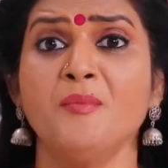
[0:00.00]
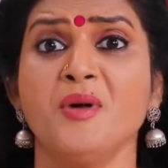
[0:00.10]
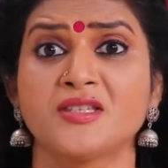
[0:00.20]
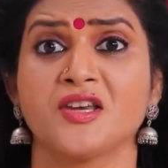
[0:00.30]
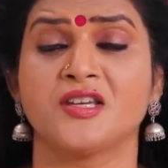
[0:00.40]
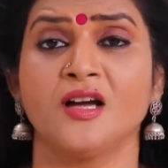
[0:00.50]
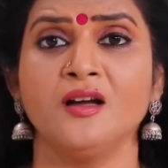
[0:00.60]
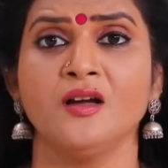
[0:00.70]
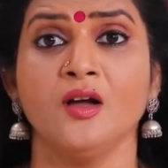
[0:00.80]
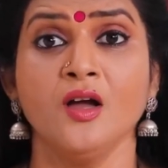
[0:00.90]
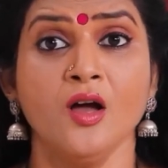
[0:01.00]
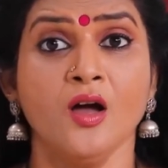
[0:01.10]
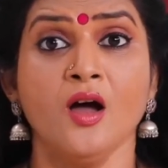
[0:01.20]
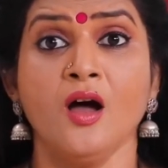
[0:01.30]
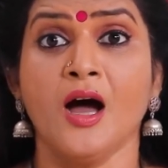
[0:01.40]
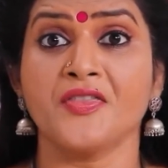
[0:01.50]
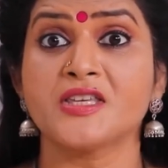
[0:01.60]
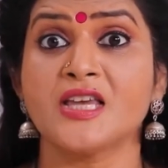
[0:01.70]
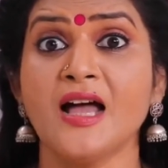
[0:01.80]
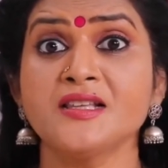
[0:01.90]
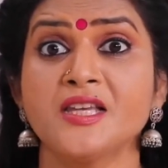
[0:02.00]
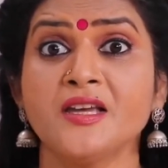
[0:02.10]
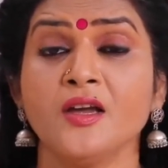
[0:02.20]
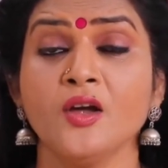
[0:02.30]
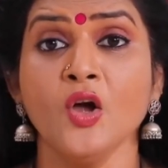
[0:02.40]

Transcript: ஆமா ஸ்ரீஜா அந்த ஜான்சி